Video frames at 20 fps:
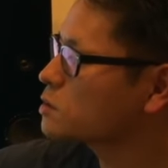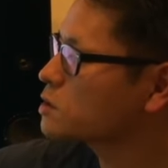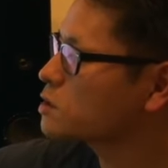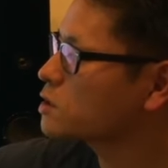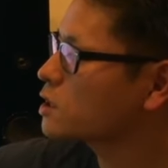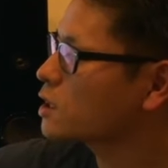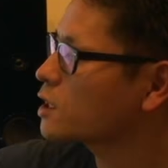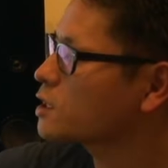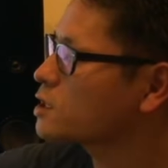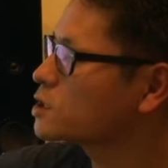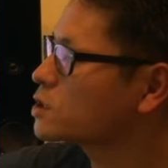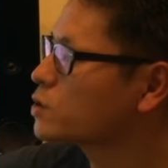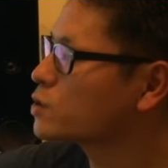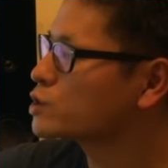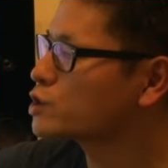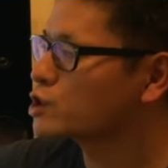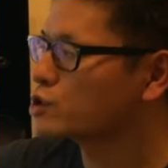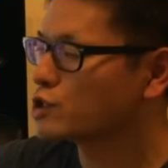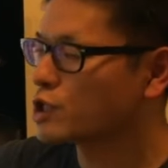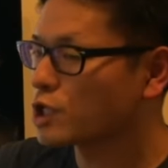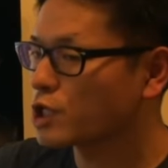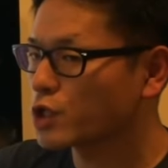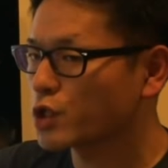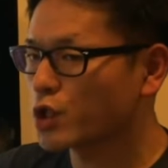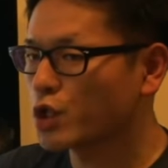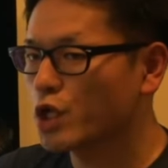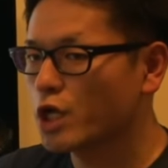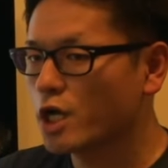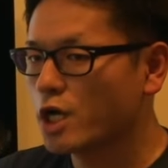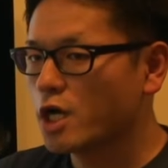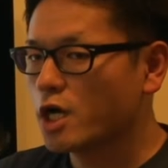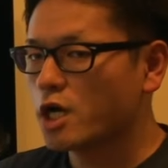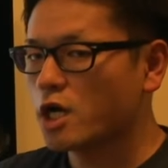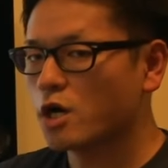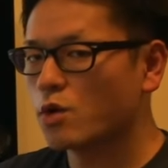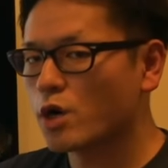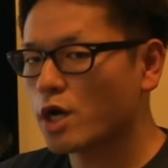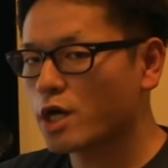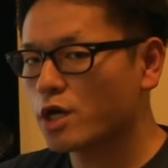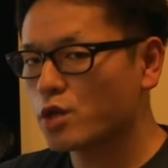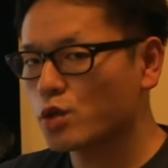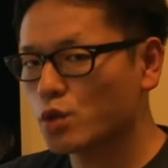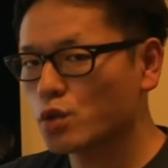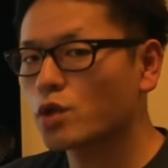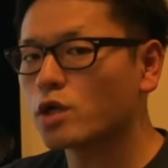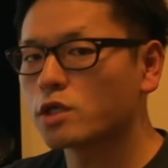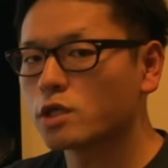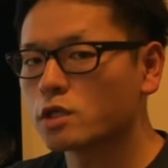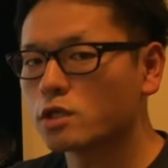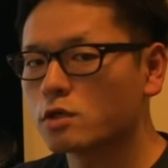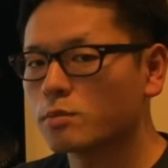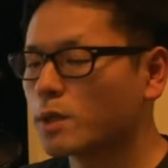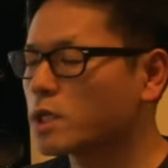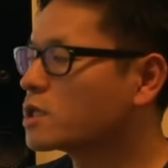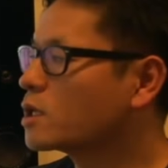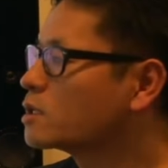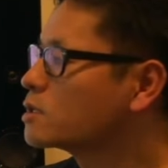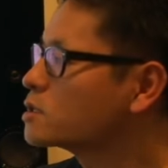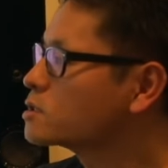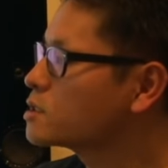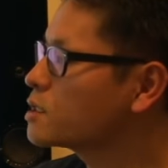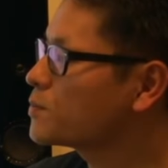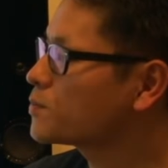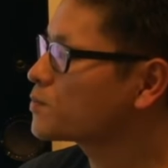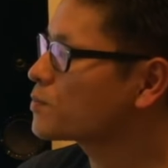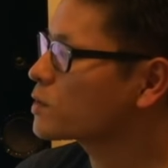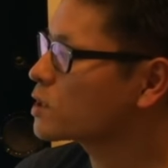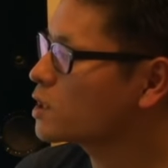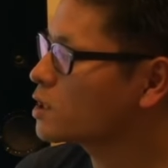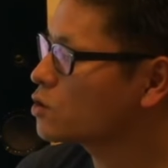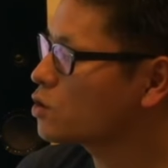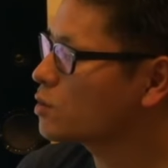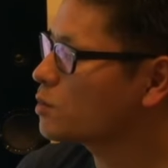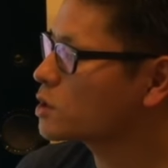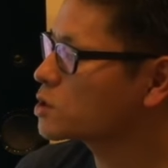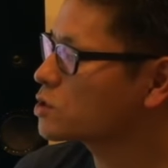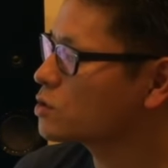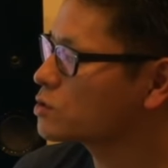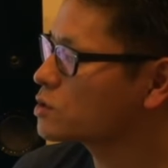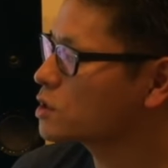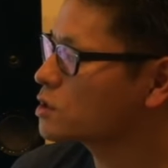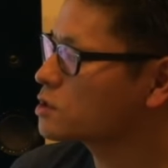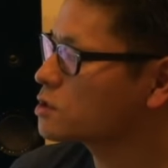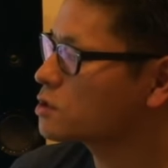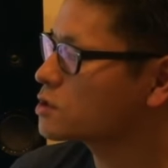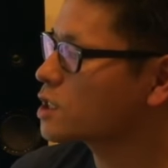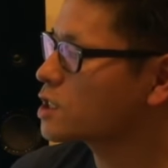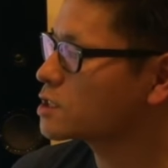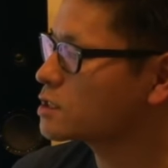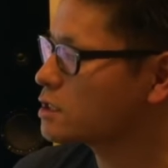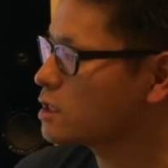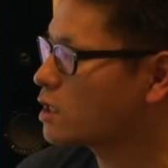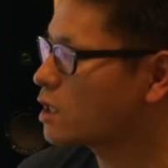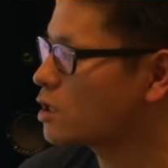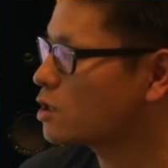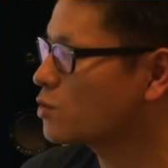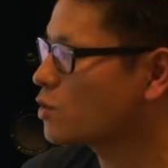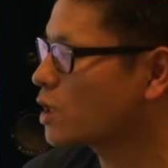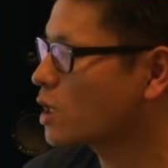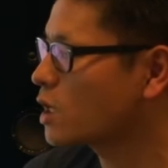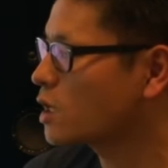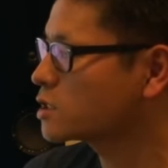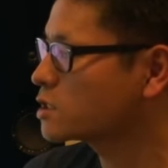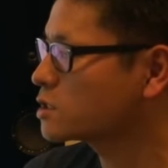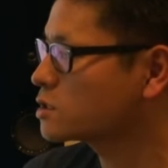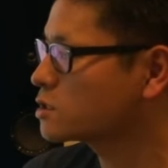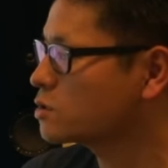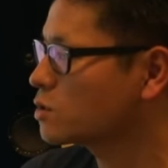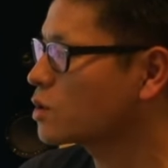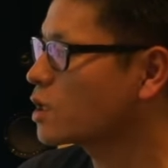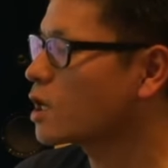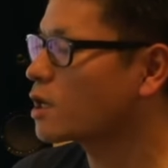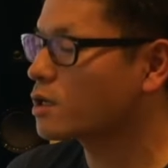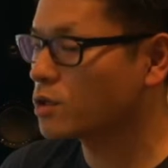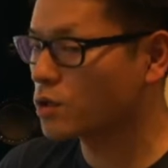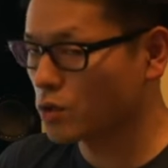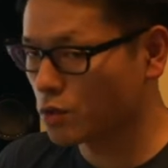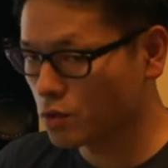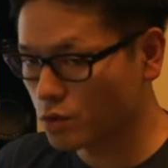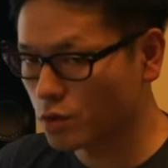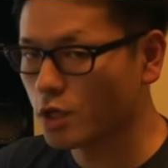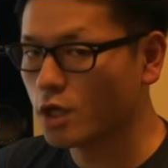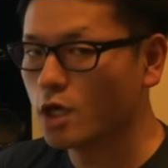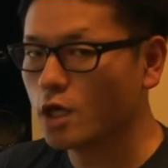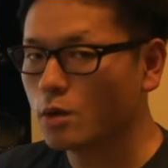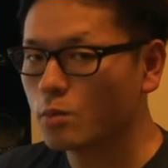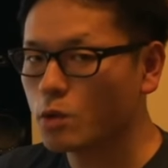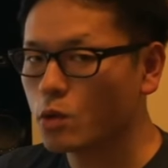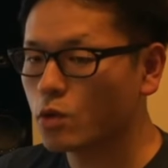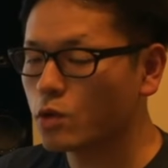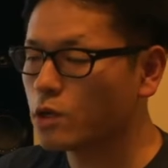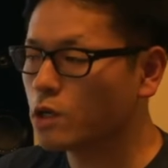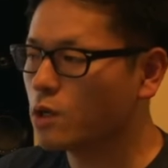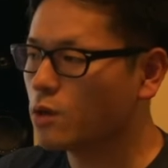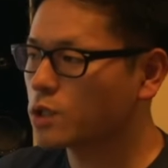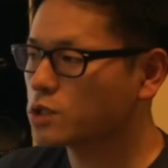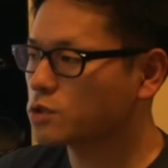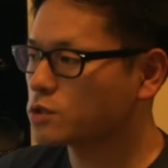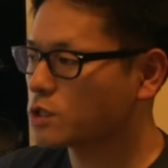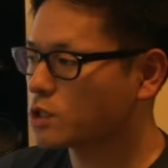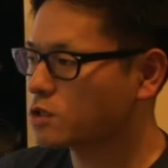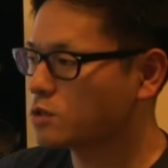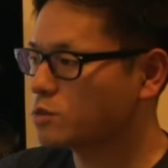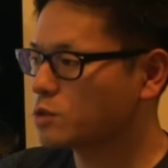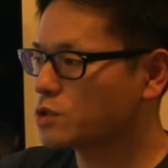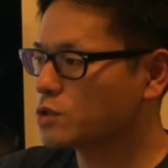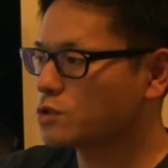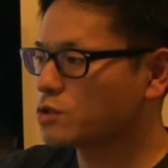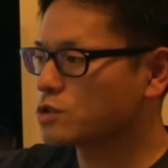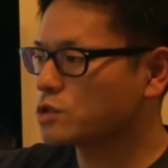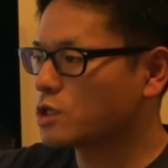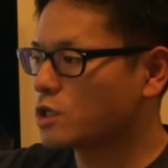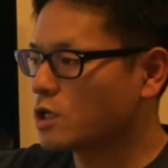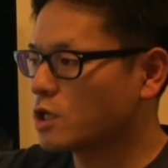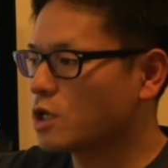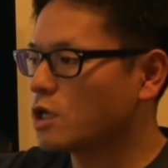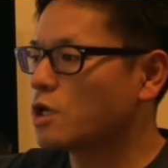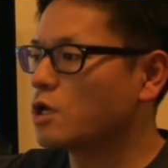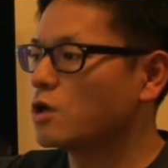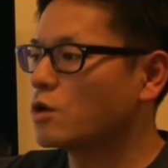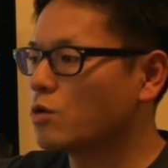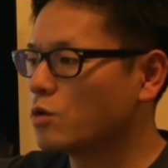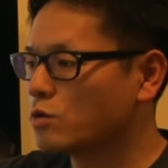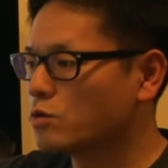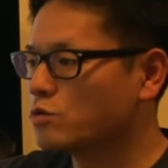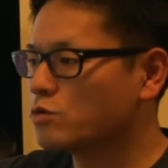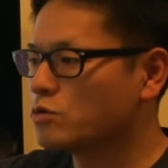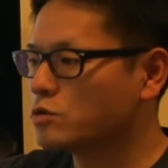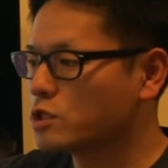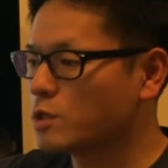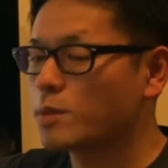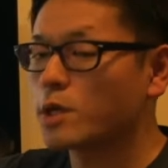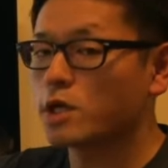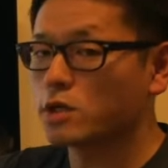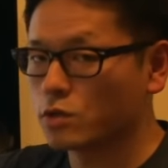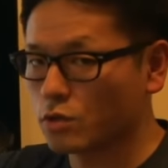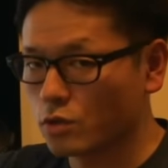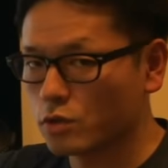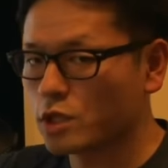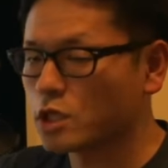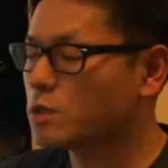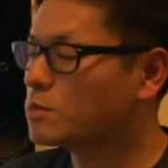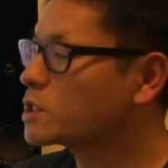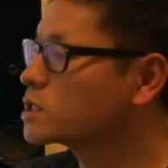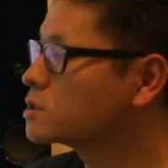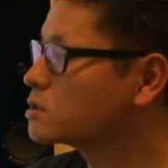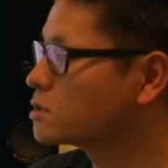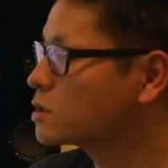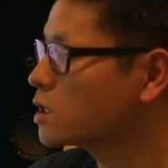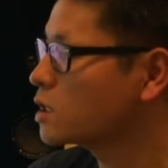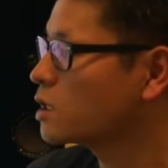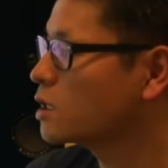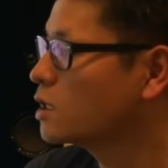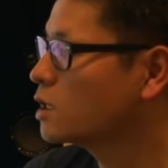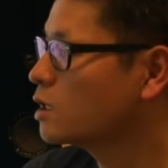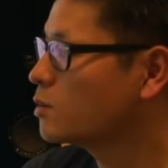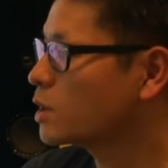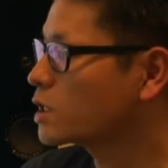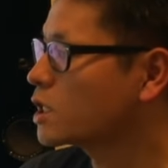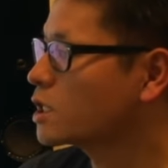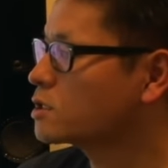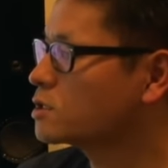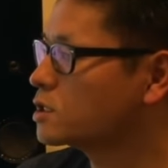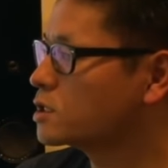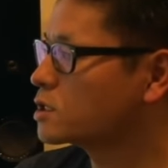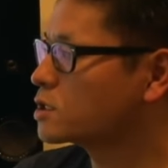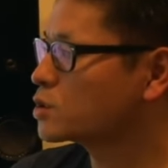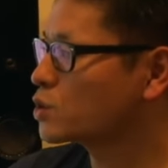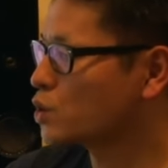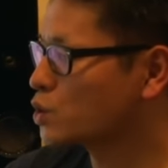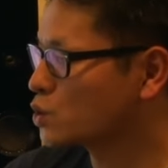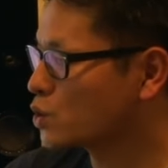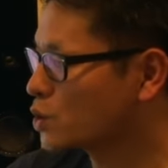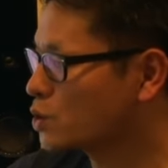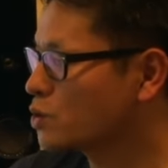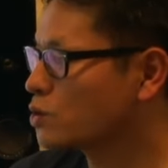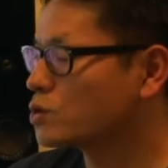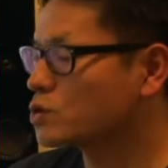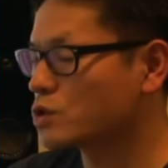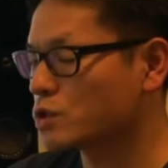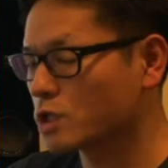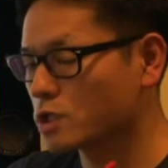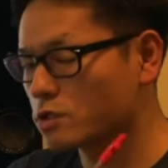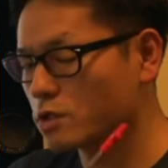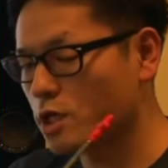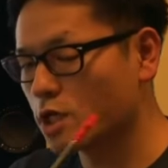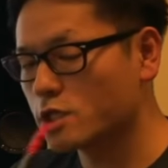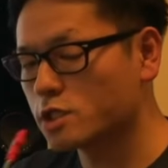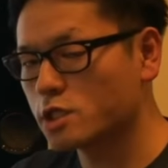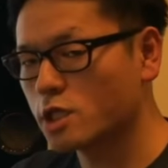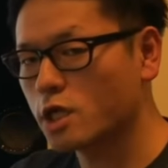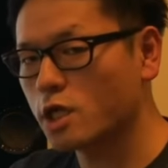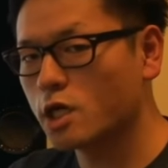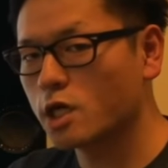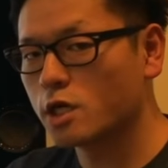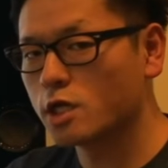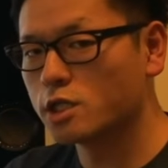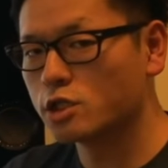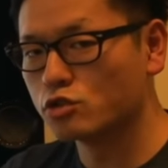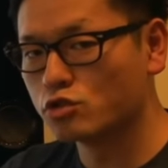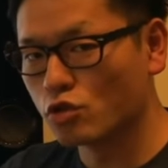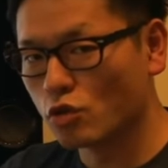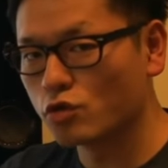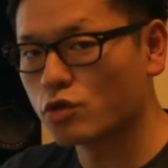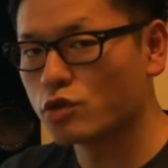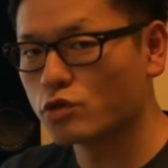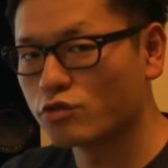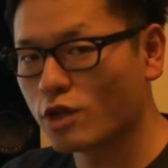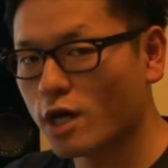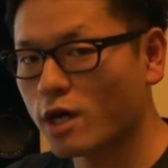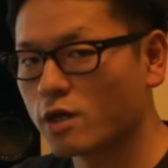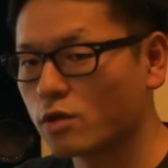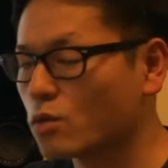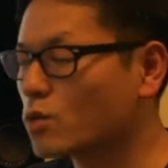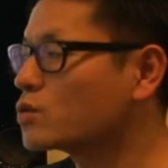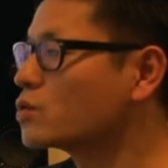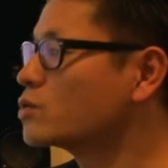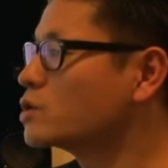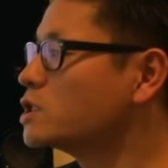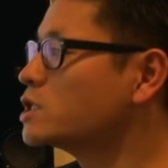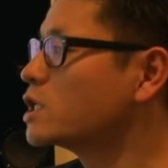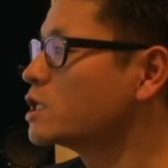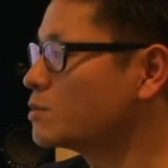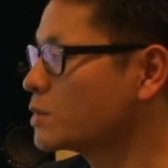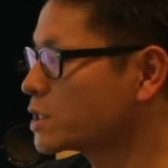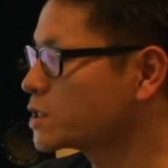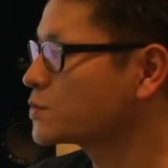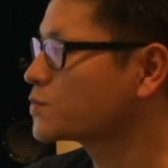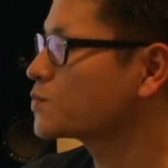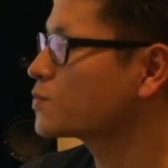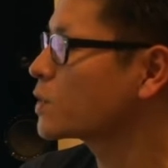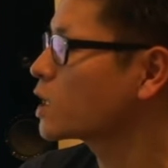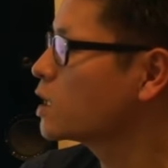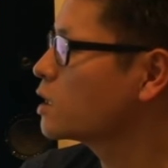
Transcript: 物が結合しているだけと、分けることができるパターンですね。例えば小説と挿絵、あるいは歌詞と楽曲。これらは著作物として、セパレートできますので、単にそれぞれの著作権者がいるよっていうだけのことになります。